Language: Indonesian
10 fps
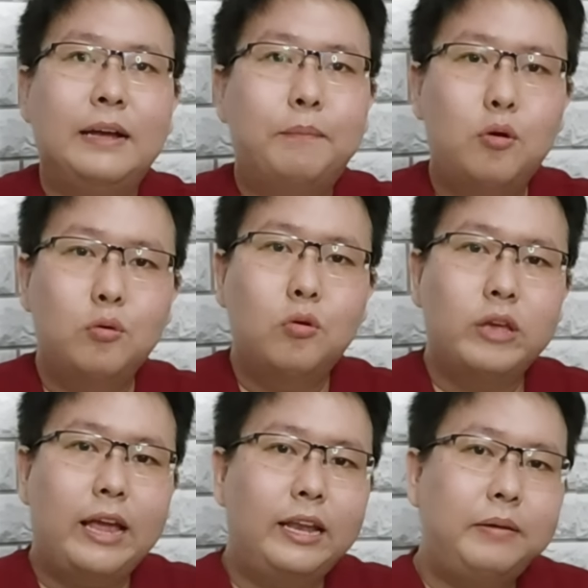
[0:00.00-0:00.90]

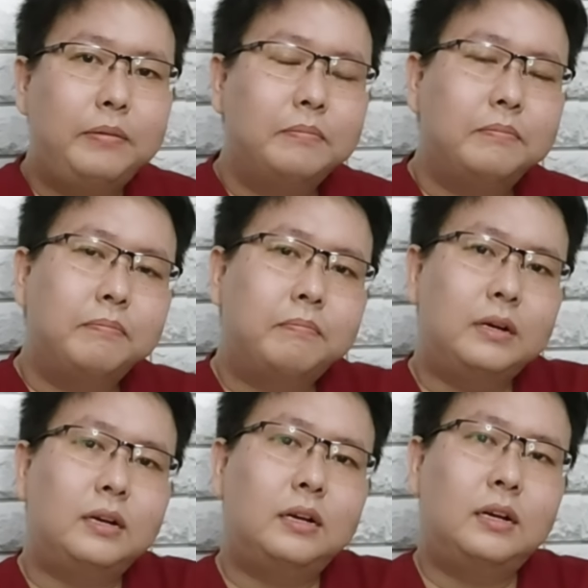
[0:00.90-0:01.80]
punggungnya ini
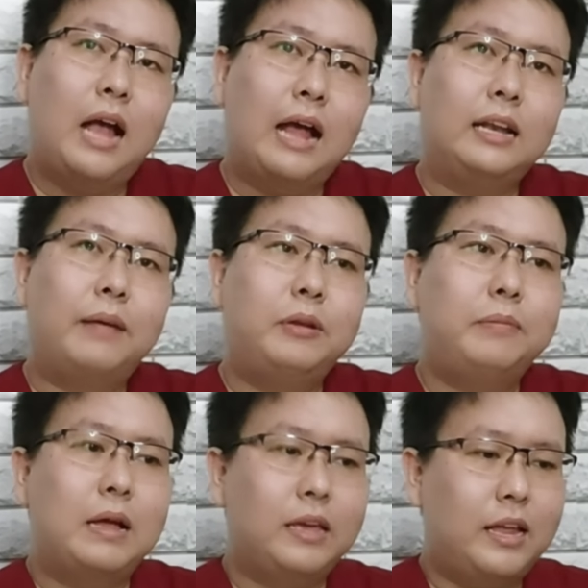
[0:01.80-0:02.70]
menghadap di
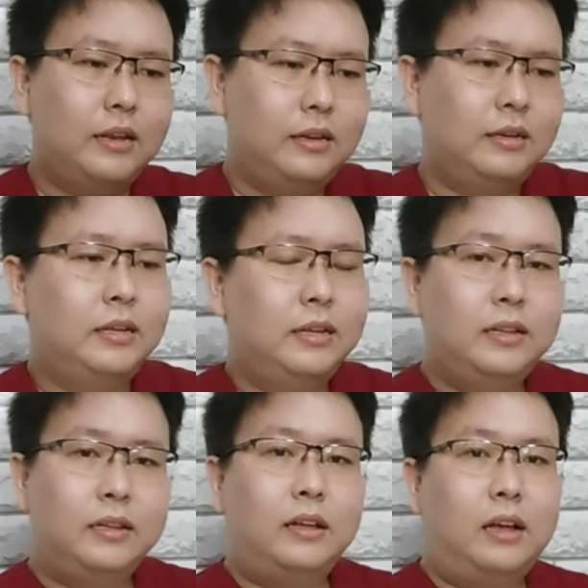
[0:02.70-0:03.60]
bagian
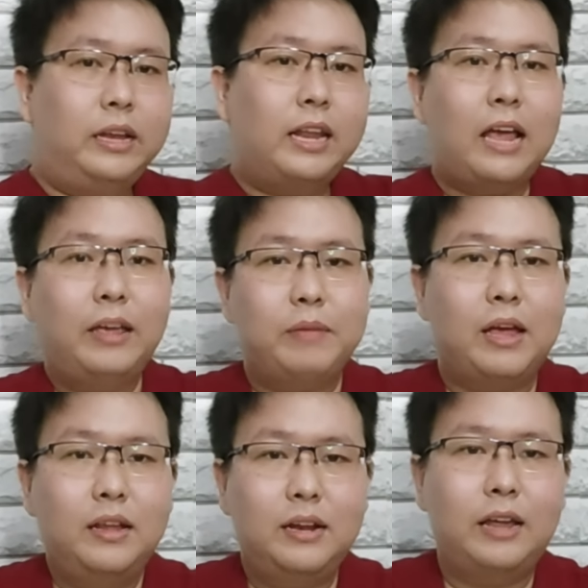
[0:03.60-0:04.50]
ini rahim
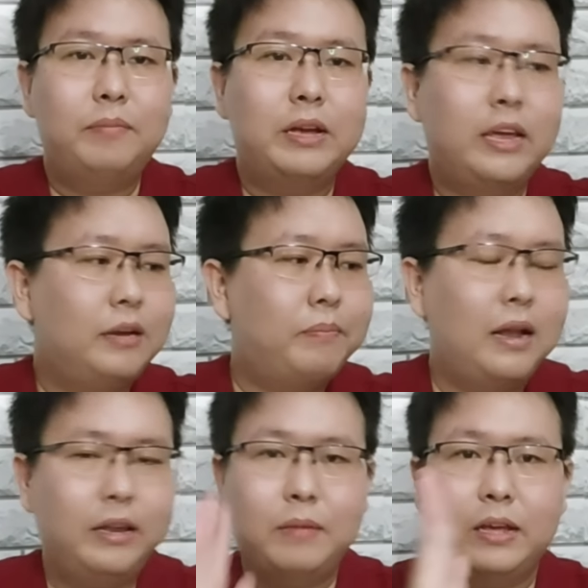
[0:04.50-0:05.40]
ya, rahim bagian
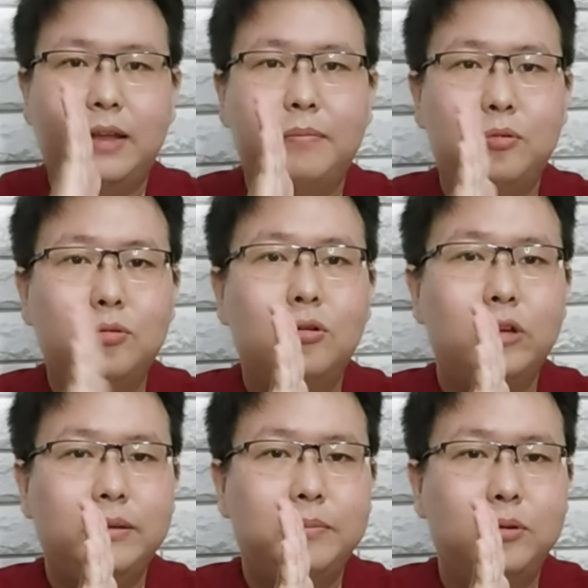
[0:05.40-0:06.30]
depan, ini bagian punggung
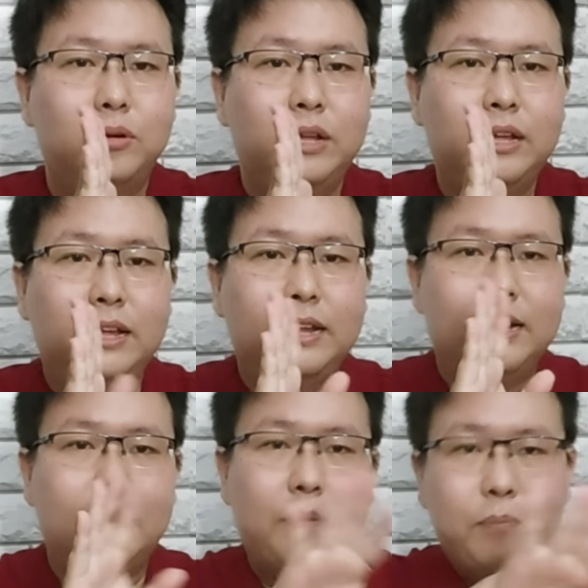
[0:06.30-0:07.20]
ibu
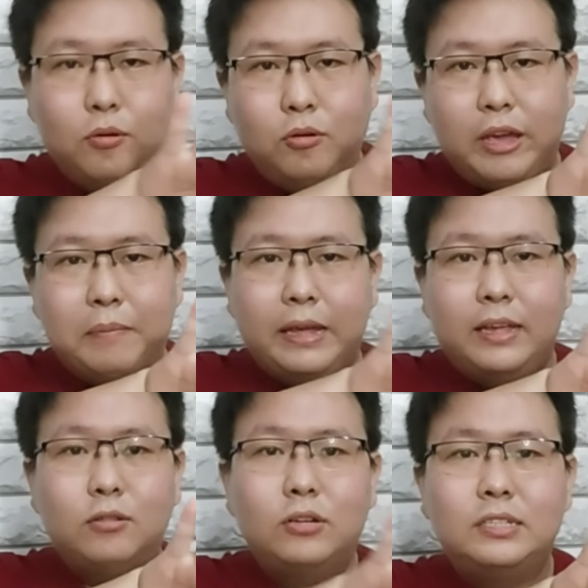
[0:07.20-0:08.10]
Nah, punggungnya
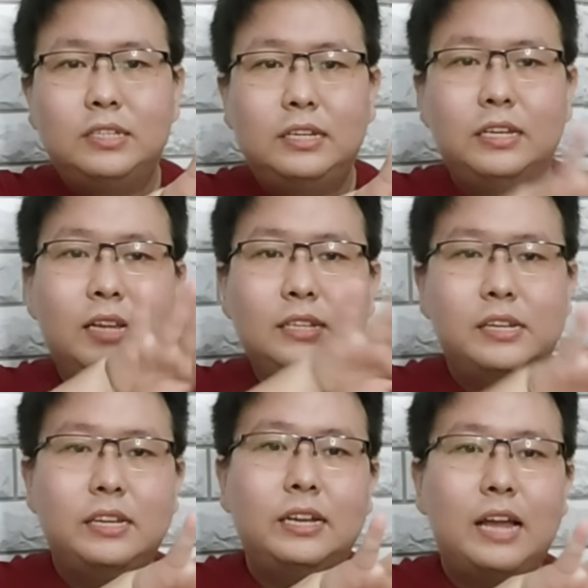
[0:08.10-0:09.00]
bayi itu di sini dia
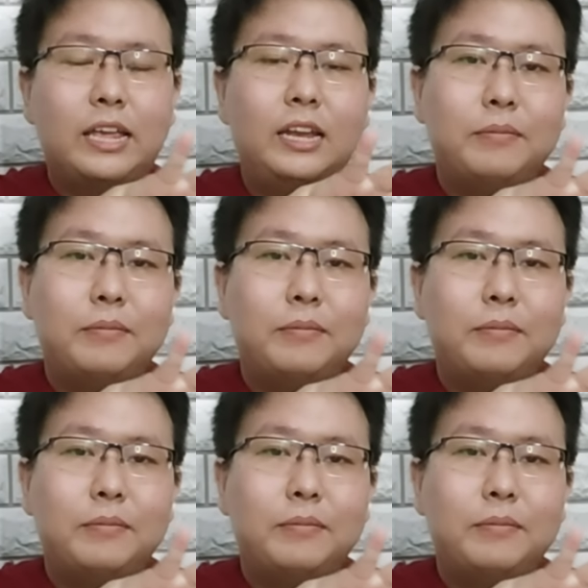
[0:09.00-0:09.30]
jadi nendangnya di